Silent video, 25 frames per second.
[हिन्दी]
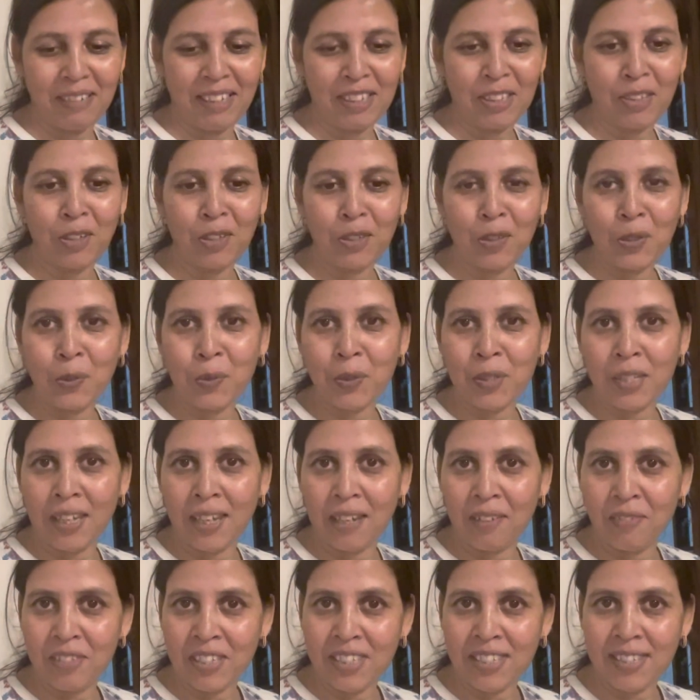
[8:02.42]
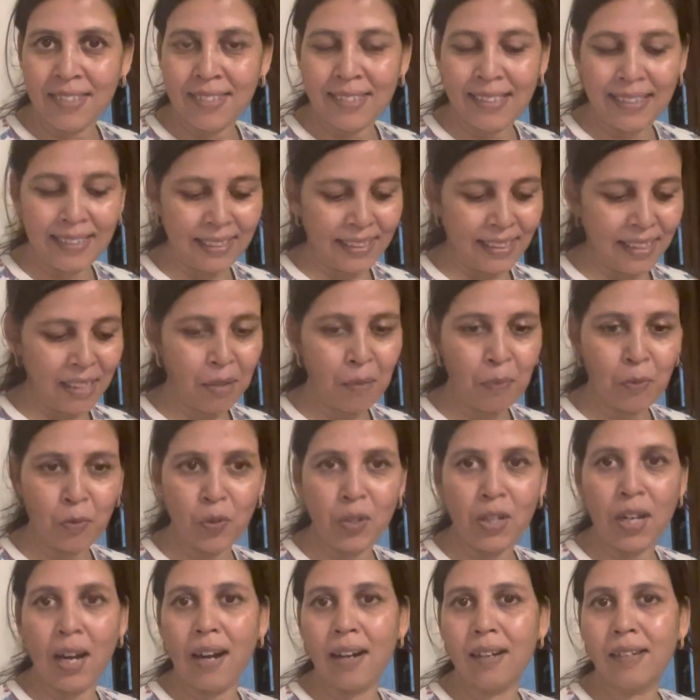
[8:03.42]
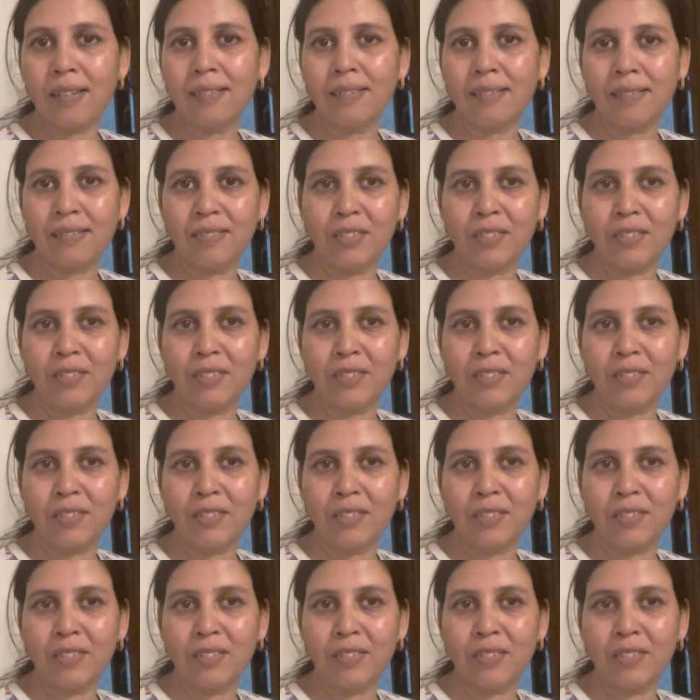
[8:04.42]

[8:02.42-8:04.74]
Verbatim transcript: थॉट कि कुछ हैवी चीज रख दे कोई हार्ड